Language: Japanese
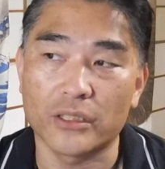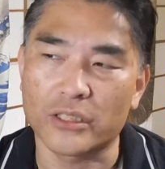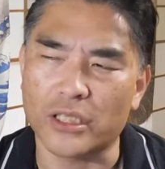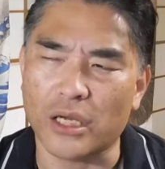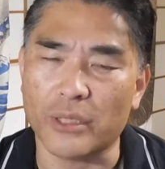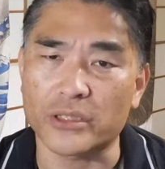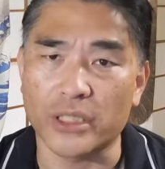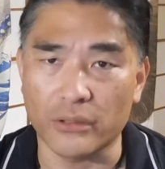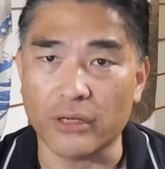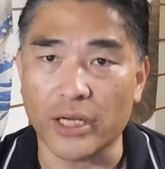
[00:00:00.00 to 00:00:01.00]
機械マックス
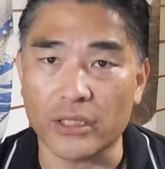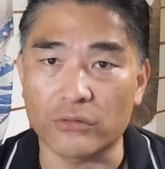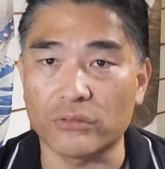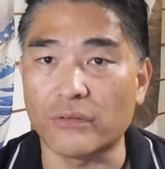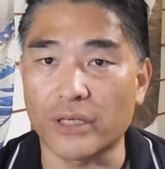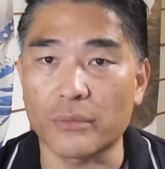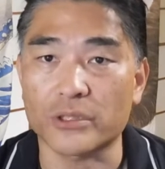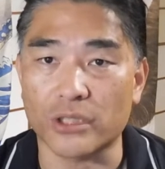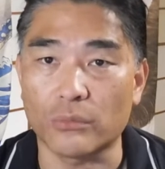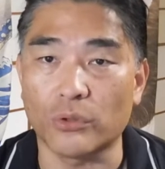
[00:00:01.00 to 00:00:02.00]
でいいのかなって不安はありま
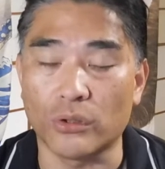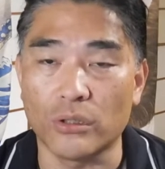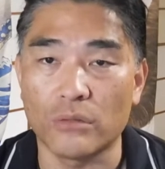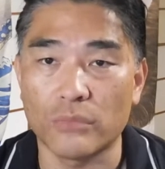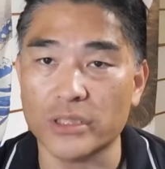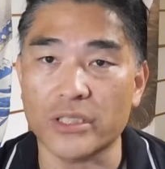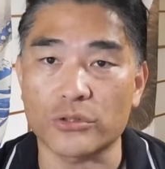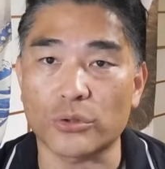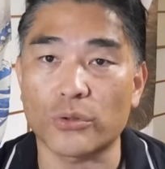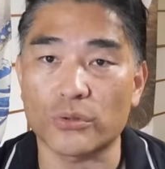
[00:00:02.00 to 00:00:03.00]
すけどもまさに
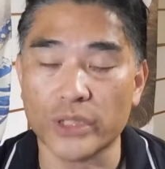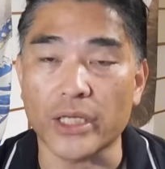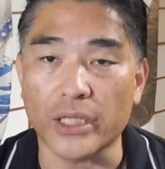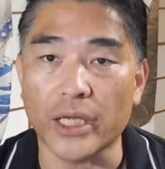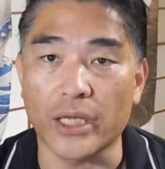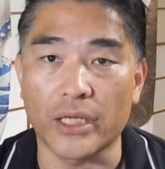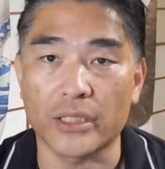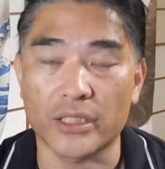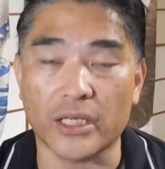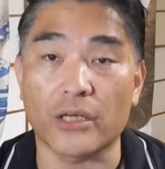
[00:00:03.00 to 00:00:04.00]
それを抑えて
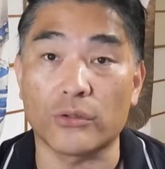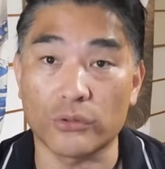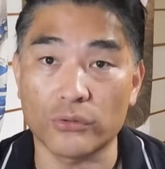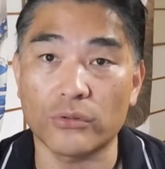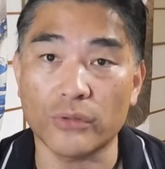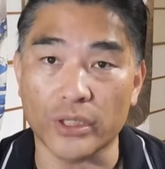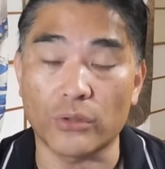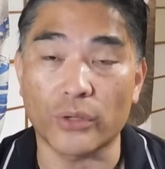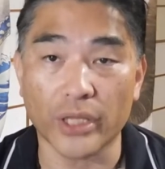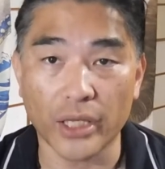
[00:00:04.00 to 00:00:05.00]
機械の言う通りに
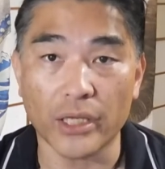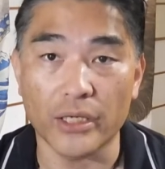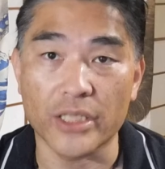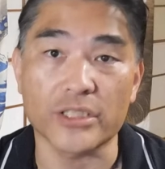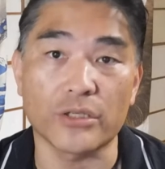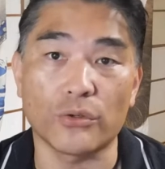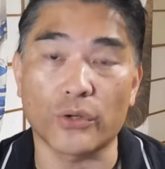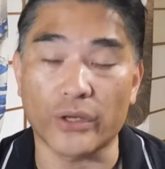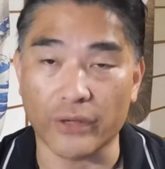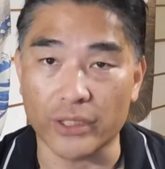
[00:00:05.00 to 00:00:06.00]
どれだけ冷静に動
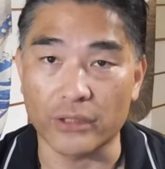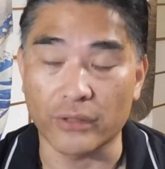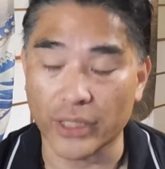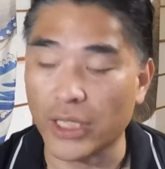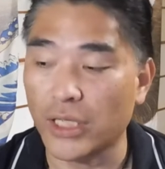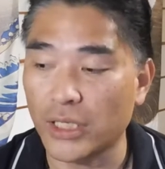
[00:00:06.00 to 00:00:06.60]
けるかっていうのがね